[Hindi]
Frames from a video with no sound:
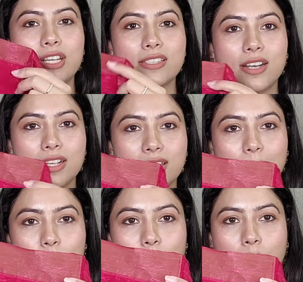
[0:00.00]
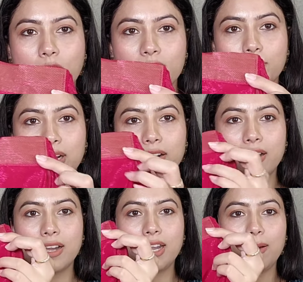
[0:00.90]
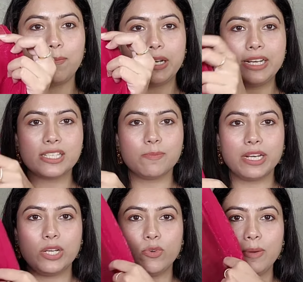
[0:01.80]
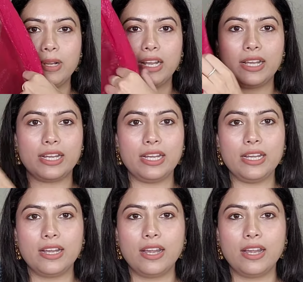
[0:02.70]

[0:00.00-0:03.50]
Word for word: इस तरह से आपको बॉर्डर मिल रहा है प्लेट्स बनी हुई मिलेंगी